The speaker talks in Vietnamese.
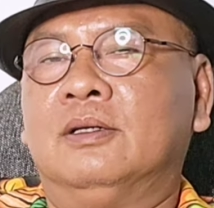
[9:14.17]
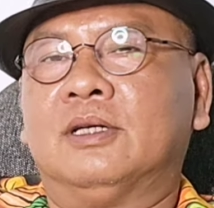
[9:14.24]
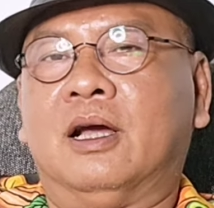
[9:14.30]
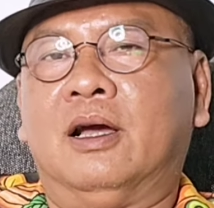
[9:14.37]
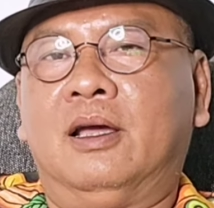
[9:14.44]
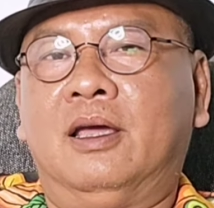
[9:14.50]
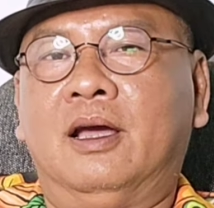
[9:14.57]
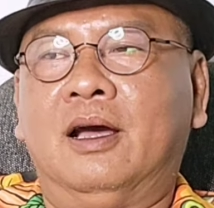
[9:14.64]

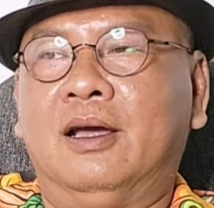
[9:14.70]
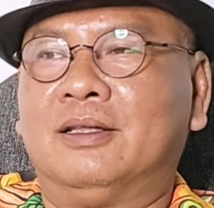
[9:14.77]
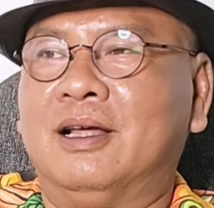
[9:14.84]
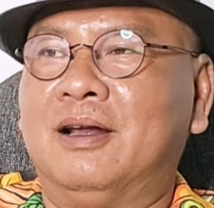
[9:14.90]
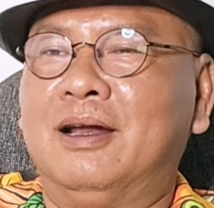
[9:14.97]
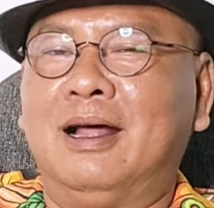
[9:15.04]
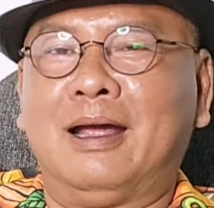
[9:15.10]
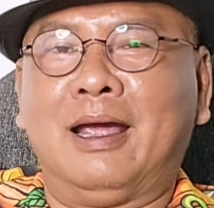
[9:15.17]
trời ơi
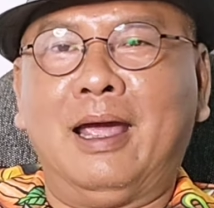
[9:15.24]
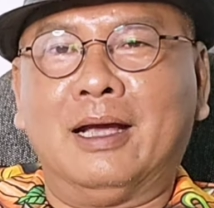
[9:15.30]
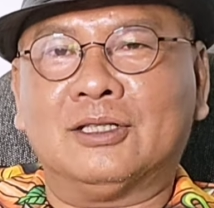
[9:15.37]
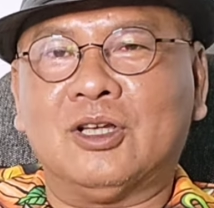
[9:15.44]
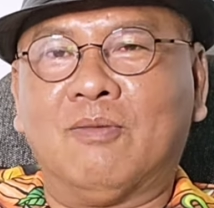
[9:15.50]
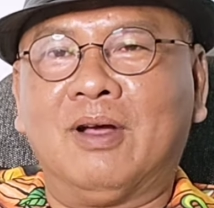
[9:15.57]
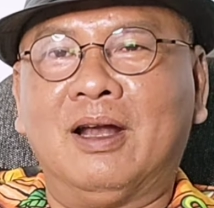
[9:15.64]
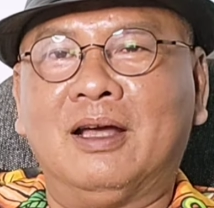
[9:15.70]
tới đây là nghe
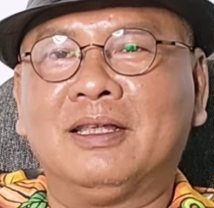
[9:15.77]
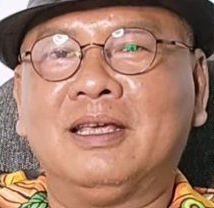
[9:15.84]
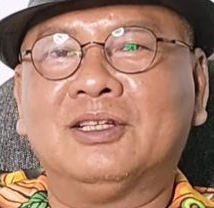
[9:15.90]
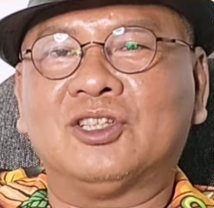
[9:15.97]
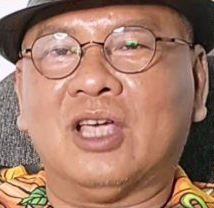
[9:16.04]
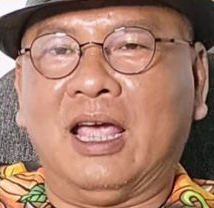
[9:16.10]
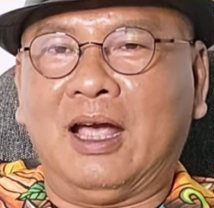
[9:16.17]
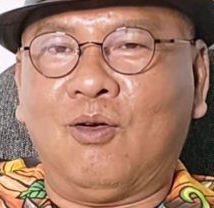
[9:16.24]
xong cái lời chia
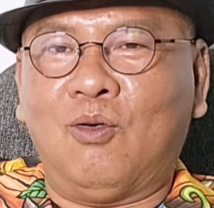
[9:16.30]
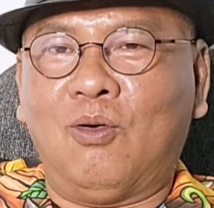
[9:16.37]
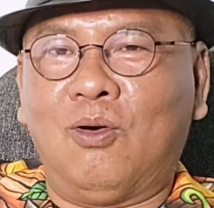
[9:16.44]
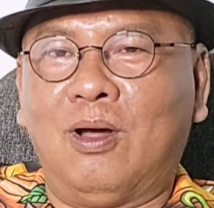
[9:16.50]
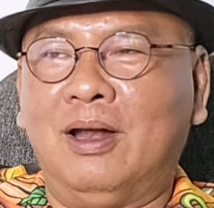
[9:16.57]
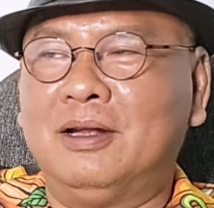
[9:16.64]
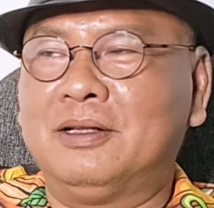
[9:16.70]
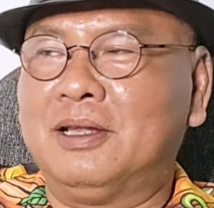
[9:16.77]
sẻ
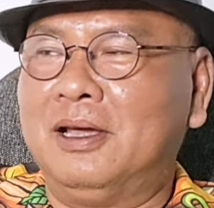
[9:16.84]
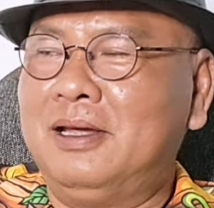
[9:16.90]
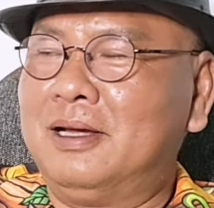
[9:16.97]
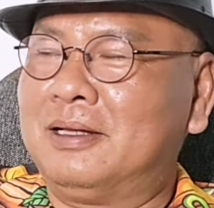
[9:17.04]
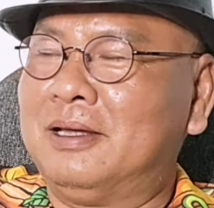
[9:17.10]
của linh tý